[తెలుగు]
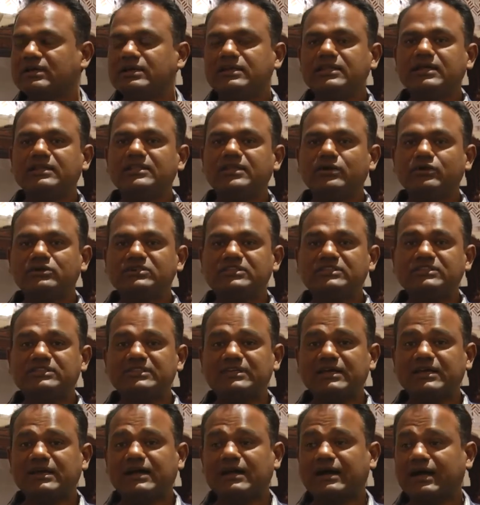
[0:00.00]
ఇదంతా వచ్చేసి
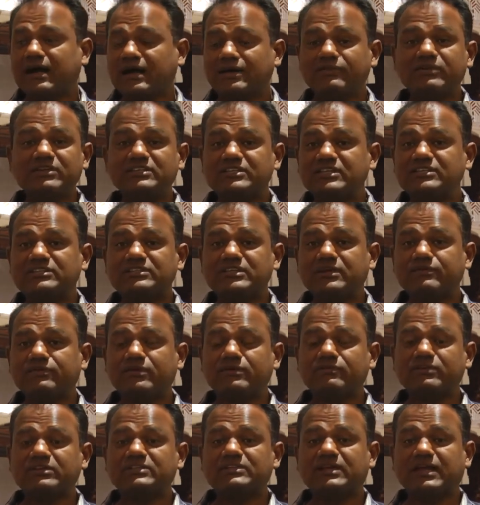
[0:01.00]
కార్వింగ్ చేసిండే
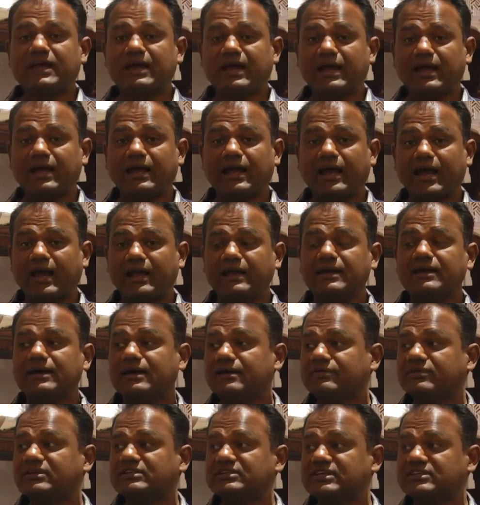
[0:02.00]
ఫర్నిచర్ హ్యాండ్
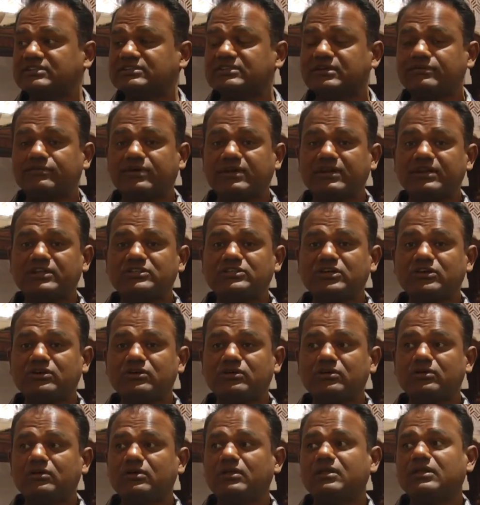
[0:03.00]
కార్వింగ్ చేసిండే ఫర్నిచరు